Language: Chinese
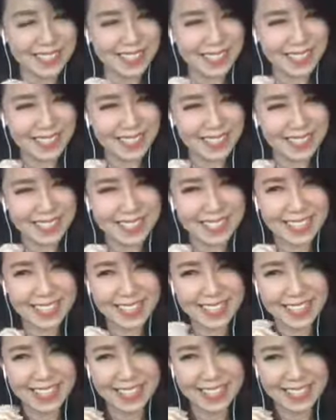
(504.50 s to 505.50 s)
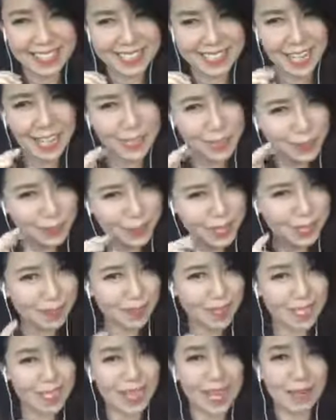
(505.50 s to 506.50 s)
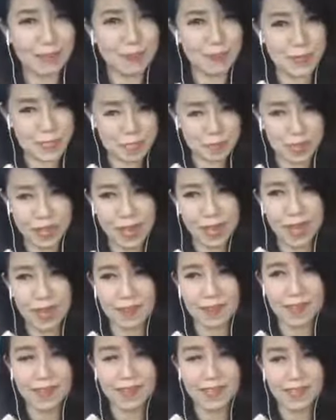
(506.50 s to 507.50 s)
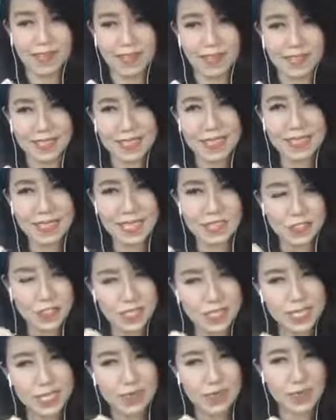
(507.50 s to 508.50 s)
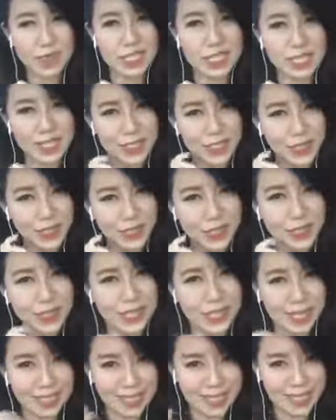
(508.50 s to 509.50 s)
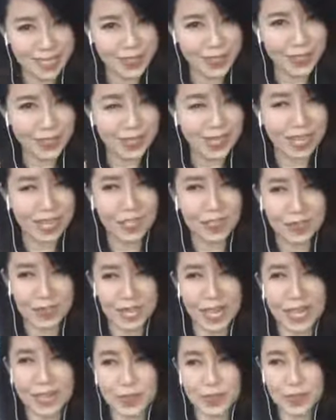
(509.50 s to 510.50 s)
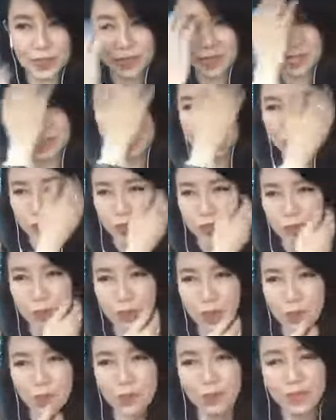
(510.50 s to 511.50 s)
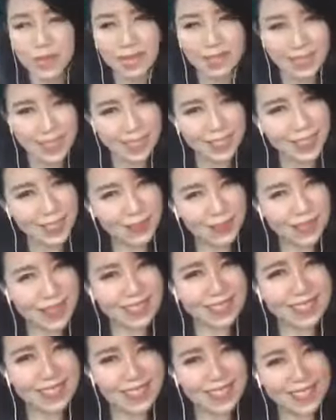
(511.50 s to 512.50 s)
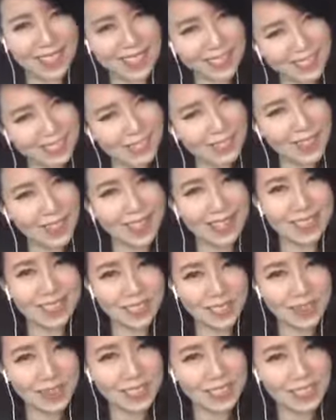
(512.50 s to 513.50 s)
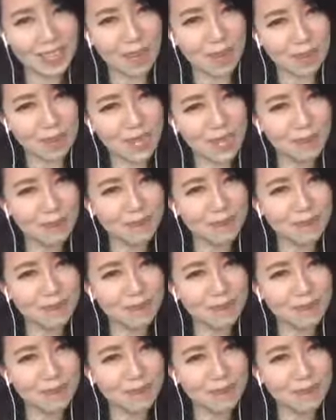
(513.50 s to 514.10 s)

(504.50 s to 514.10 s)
呃，那个态度不怎么样，不怎么好。那在学习的过程中，就展现出那一种态度、那一种作风。那请问接下去还能够教吗？